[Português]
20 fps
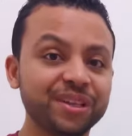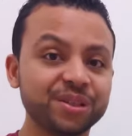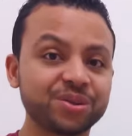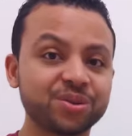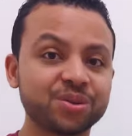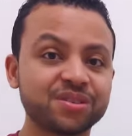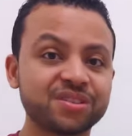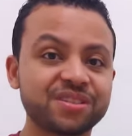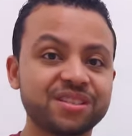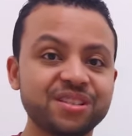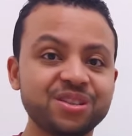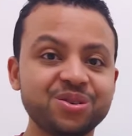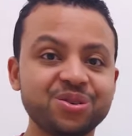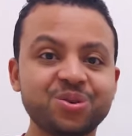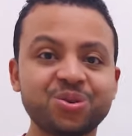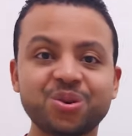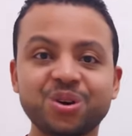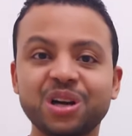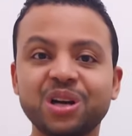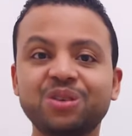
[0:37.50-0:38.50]
Nitro
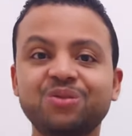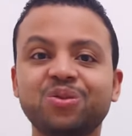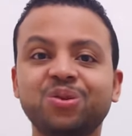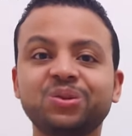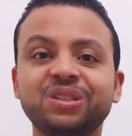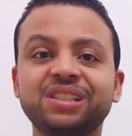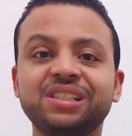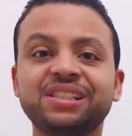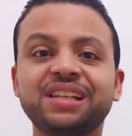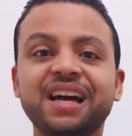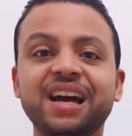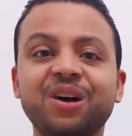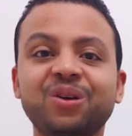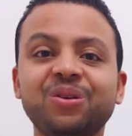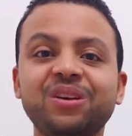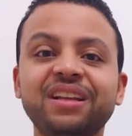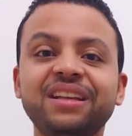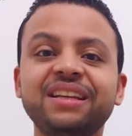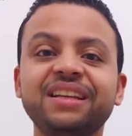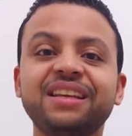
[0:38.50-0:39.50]
5, eu vou deixar o
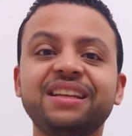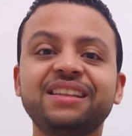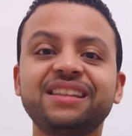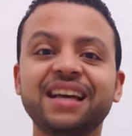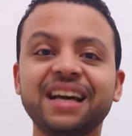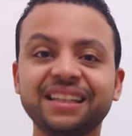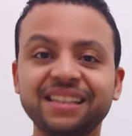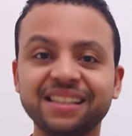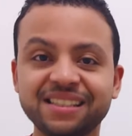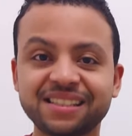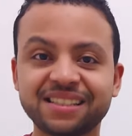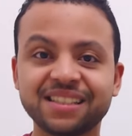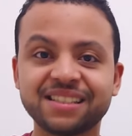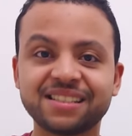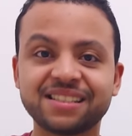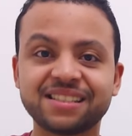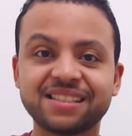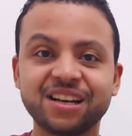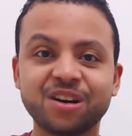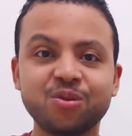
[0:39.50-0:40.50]
link na
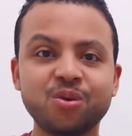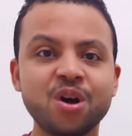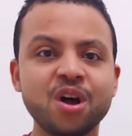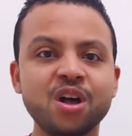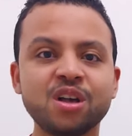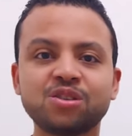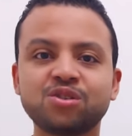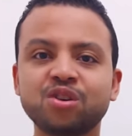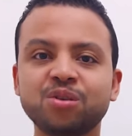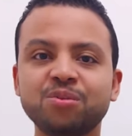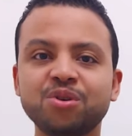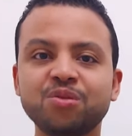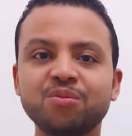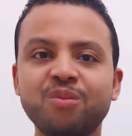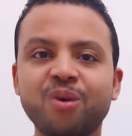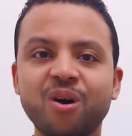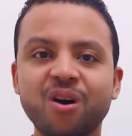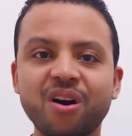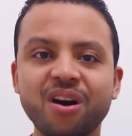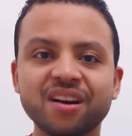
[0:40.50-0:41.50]
descrição sobre
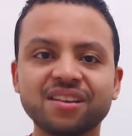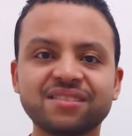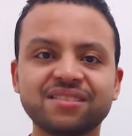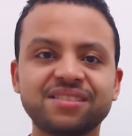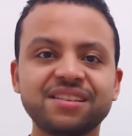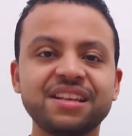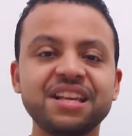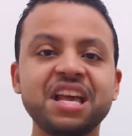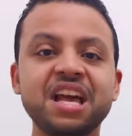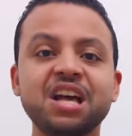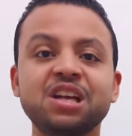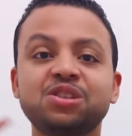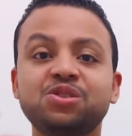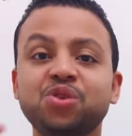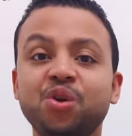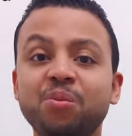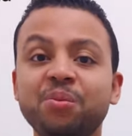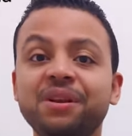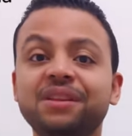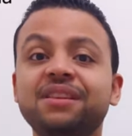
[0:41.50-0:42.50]
unboxing,
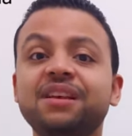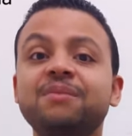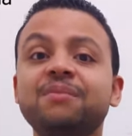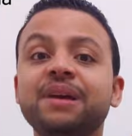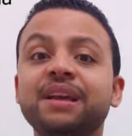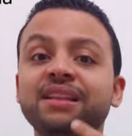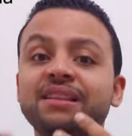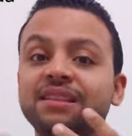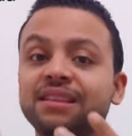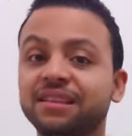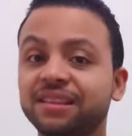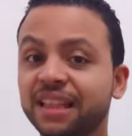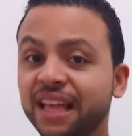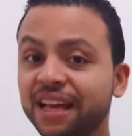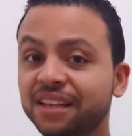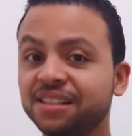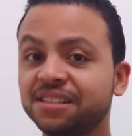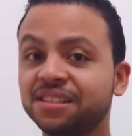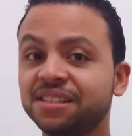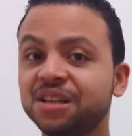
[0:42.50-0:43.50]
sobre também
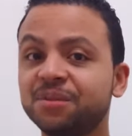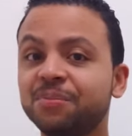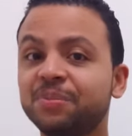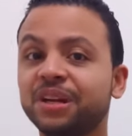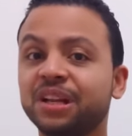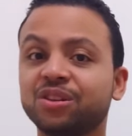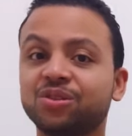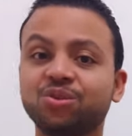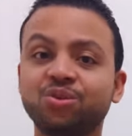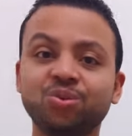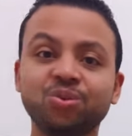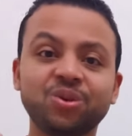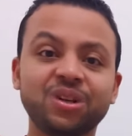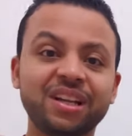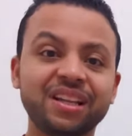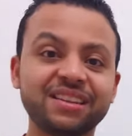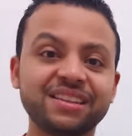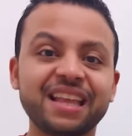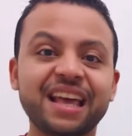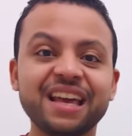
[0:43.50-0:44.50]
teste de
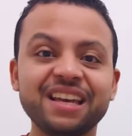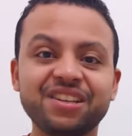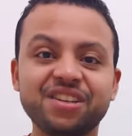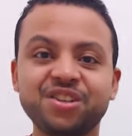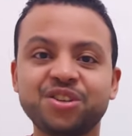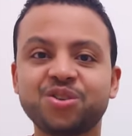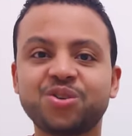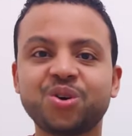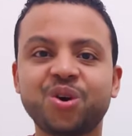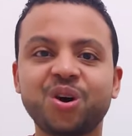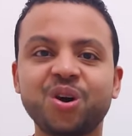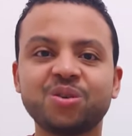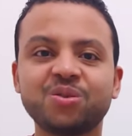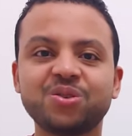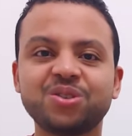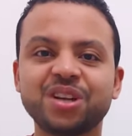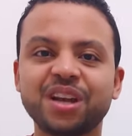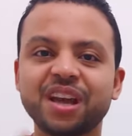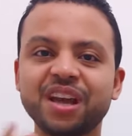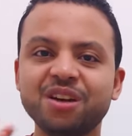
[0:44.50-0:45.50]
temperatura, teste de
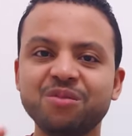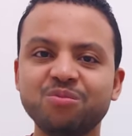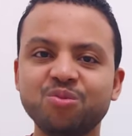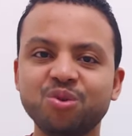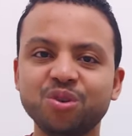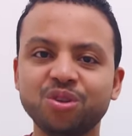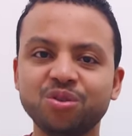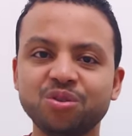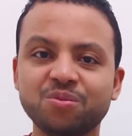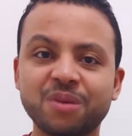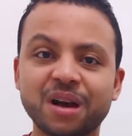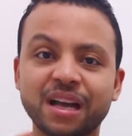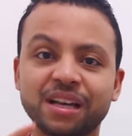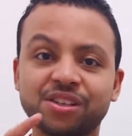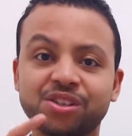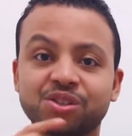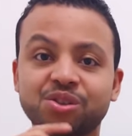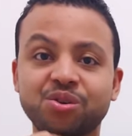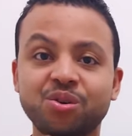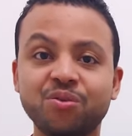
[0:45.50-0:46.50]
jogos e muito
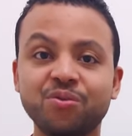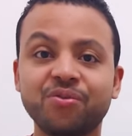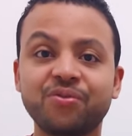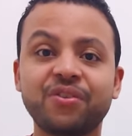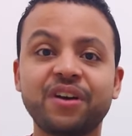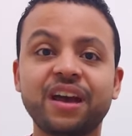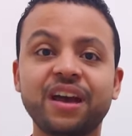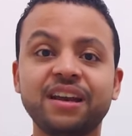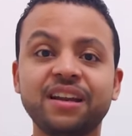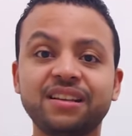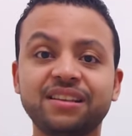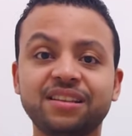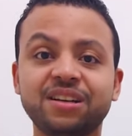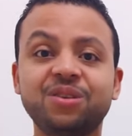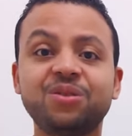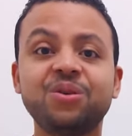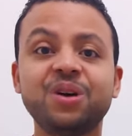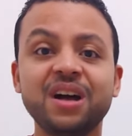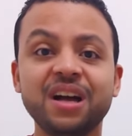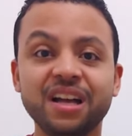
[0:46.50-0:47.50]
mais. Confere
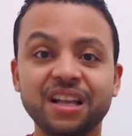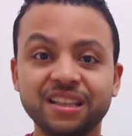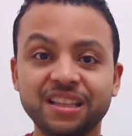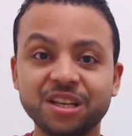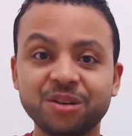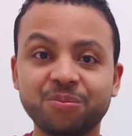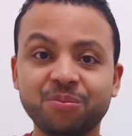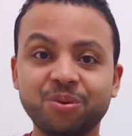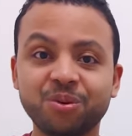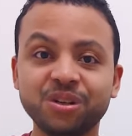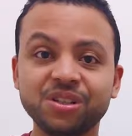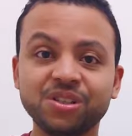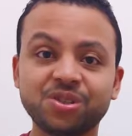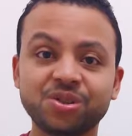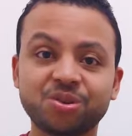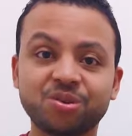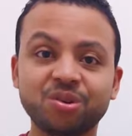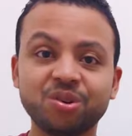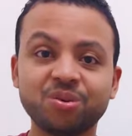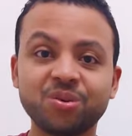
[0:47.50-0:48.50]
então depois
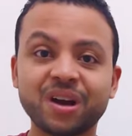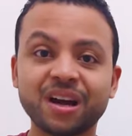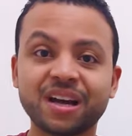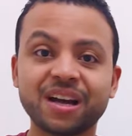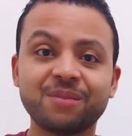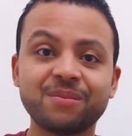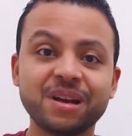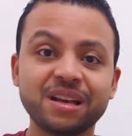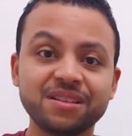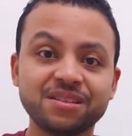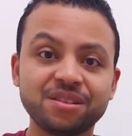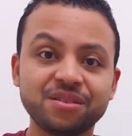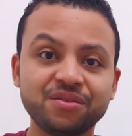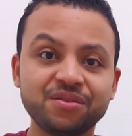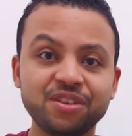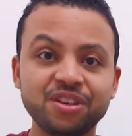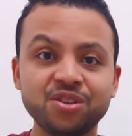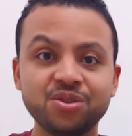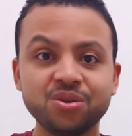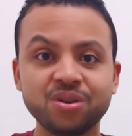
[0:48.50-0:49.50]
quando acabar esse
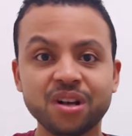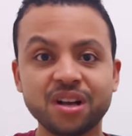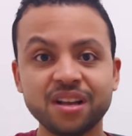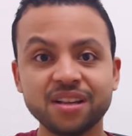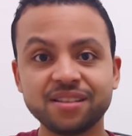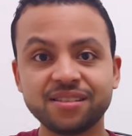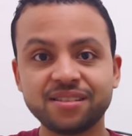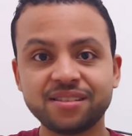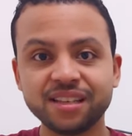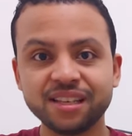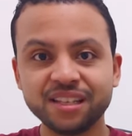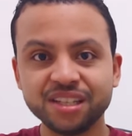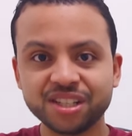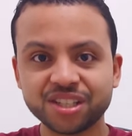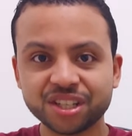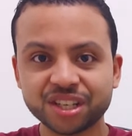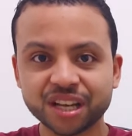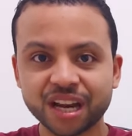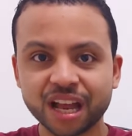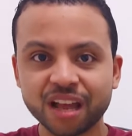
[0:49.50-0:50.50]
vídeo. Se
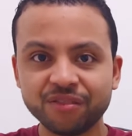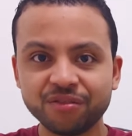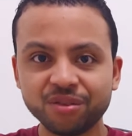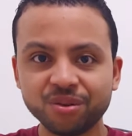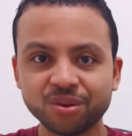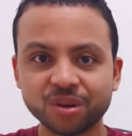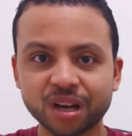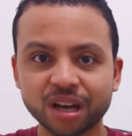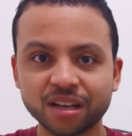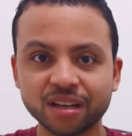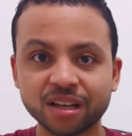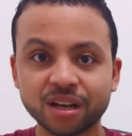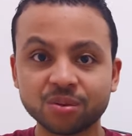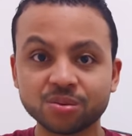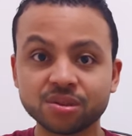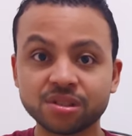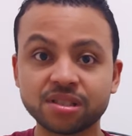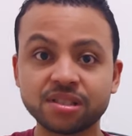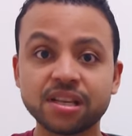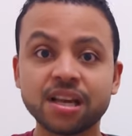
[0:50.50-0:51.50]
inscreve no
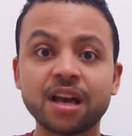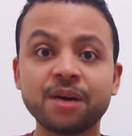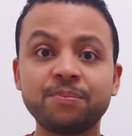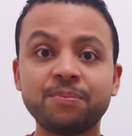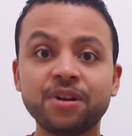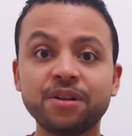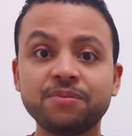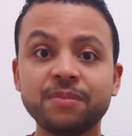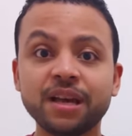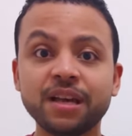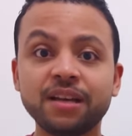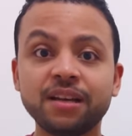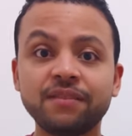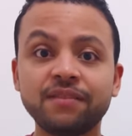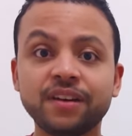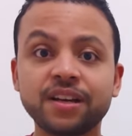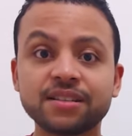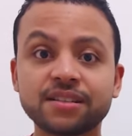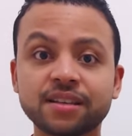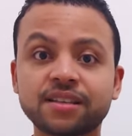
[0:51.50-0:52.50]
canal se é a primeira
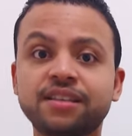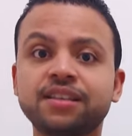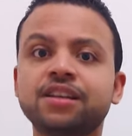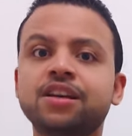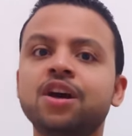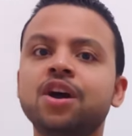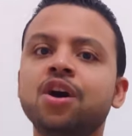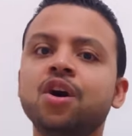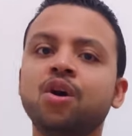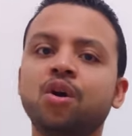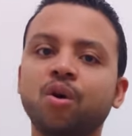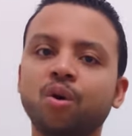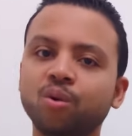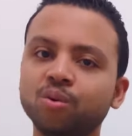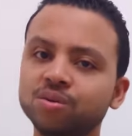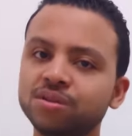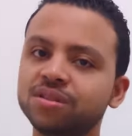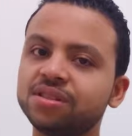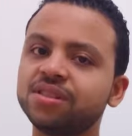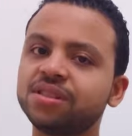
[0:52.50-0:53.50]
vez aqui
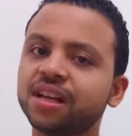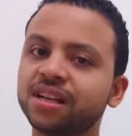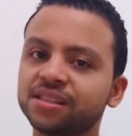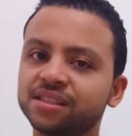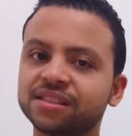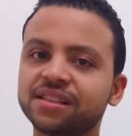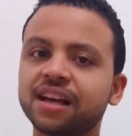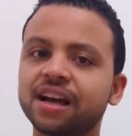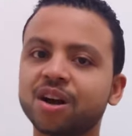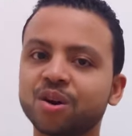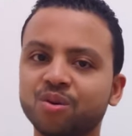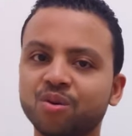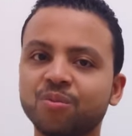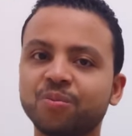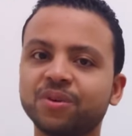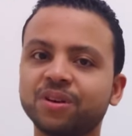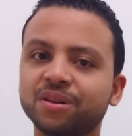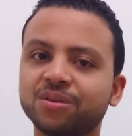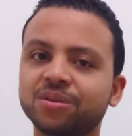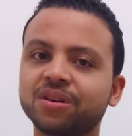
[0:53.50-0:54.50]
ou se já está
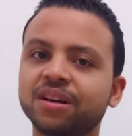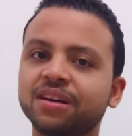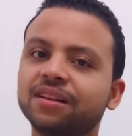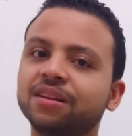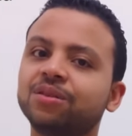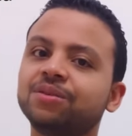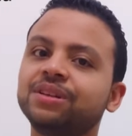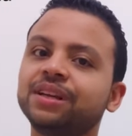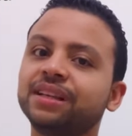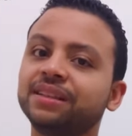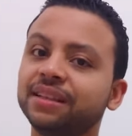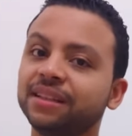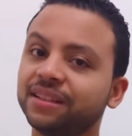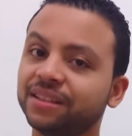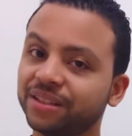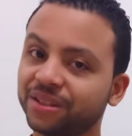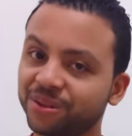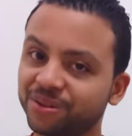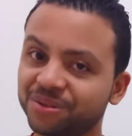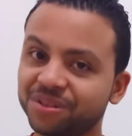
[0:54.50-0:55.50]
acompanhando o canal e ainda
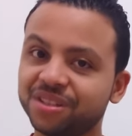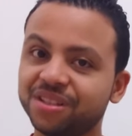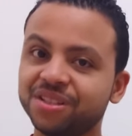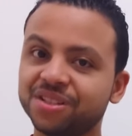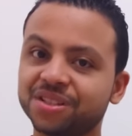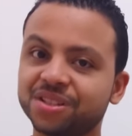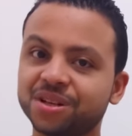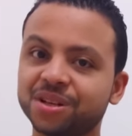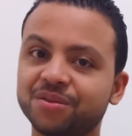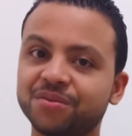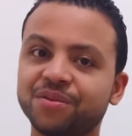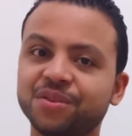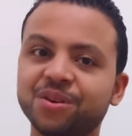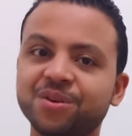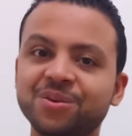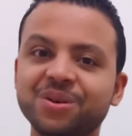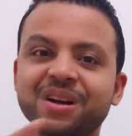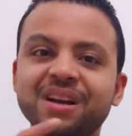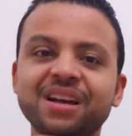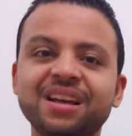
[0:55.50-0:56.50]
não se
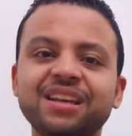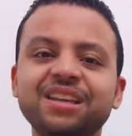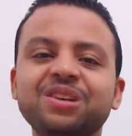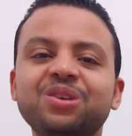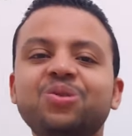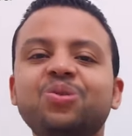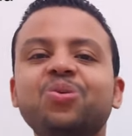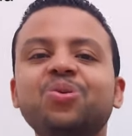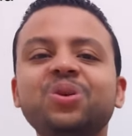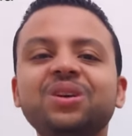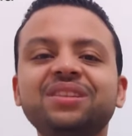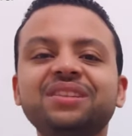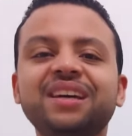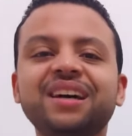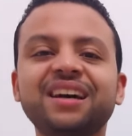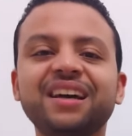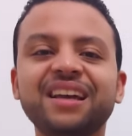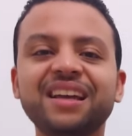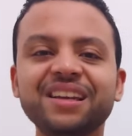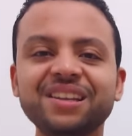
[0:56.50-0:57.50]
inscreveu e
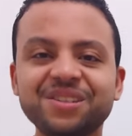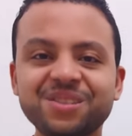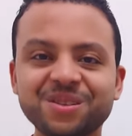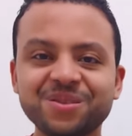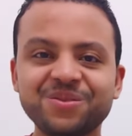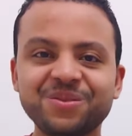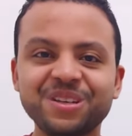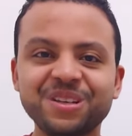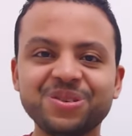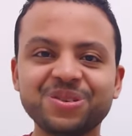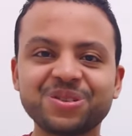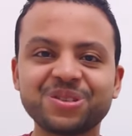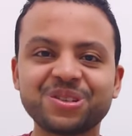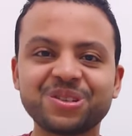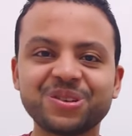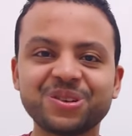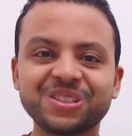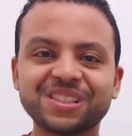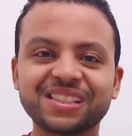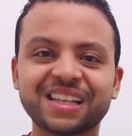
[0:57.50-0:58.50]
curta este vídeo
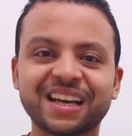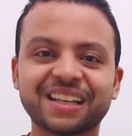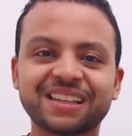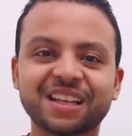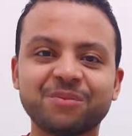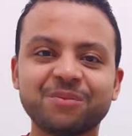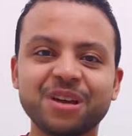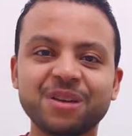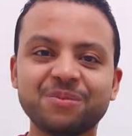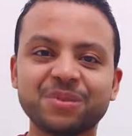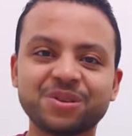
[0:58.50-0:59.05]
se gostar, tá bem